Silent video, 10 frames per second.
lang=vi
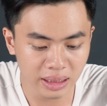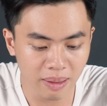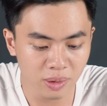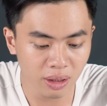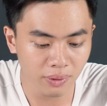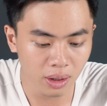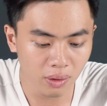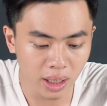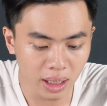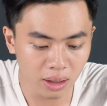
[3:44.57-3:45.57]
xem
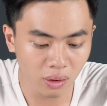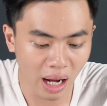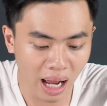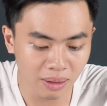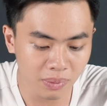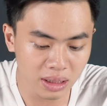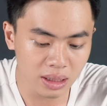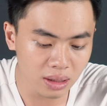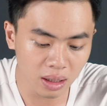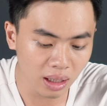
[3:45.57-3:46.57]
Safari rồi ảnh
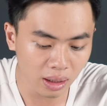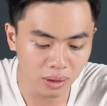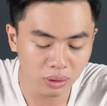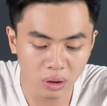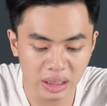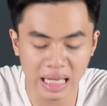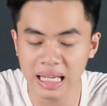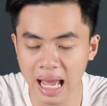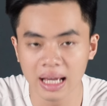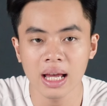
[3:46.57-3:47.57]
Messenger các kiểu thôi nhẹ
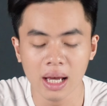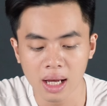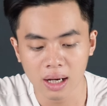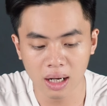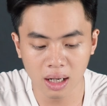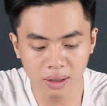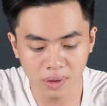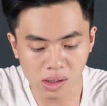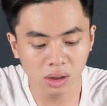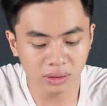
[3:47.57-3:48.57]
nhàng à,
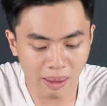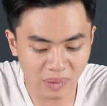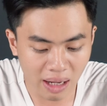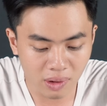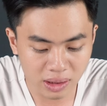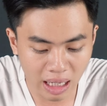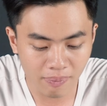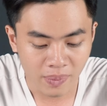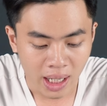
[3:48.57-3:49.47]
vẫn còn 88%